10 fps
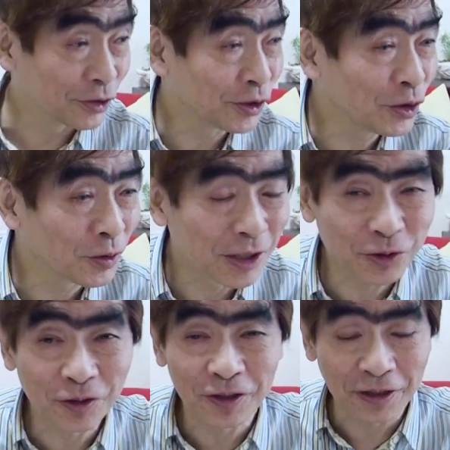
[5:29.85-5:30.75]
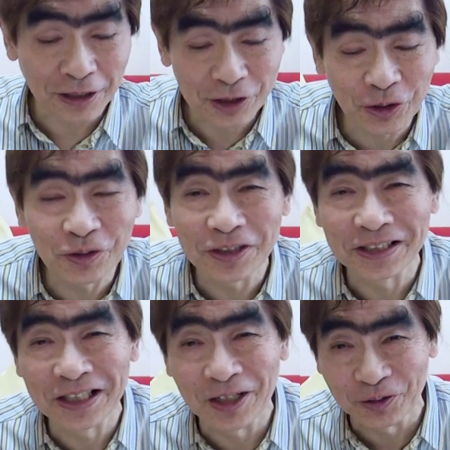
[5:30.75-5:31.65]
次の画集院画集
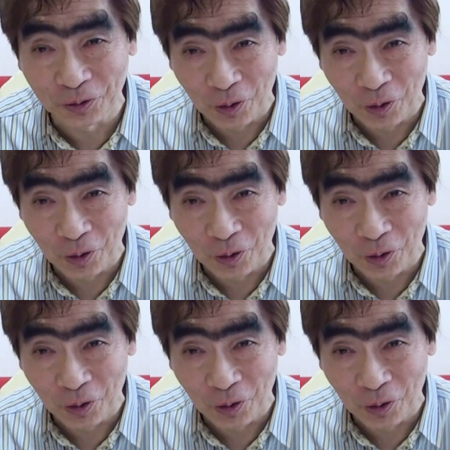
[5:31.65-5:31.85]
院ナイト